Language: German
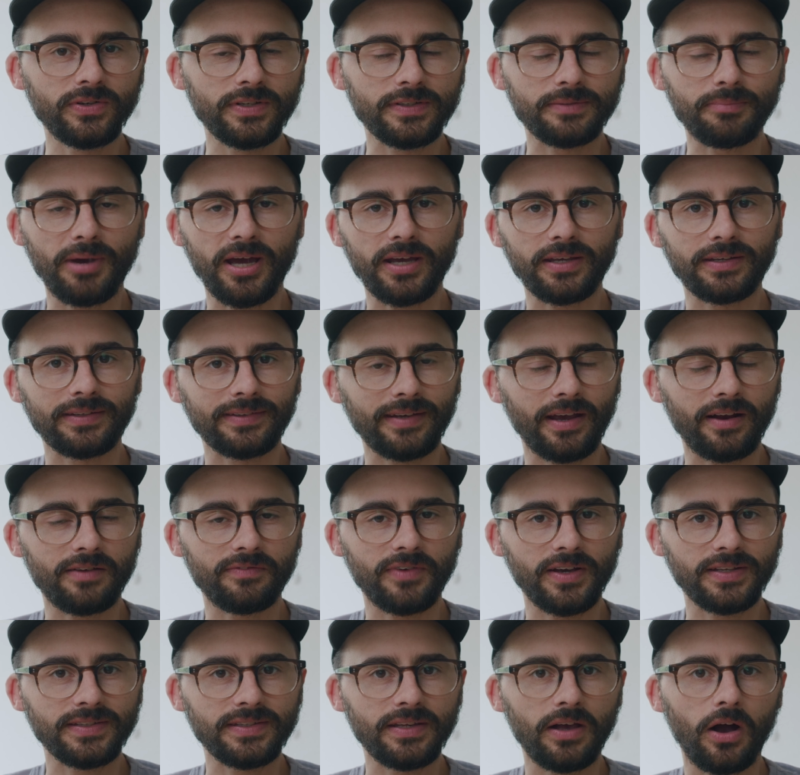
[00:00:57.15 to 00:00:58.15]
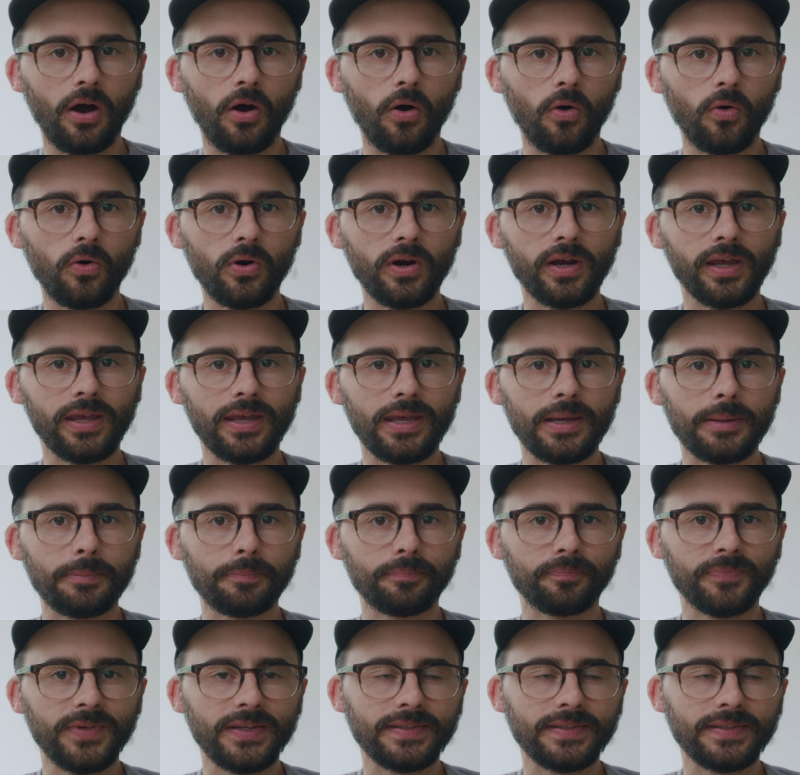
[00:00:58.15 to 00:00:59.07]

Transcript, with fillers: Das mache ich teilweise auch eben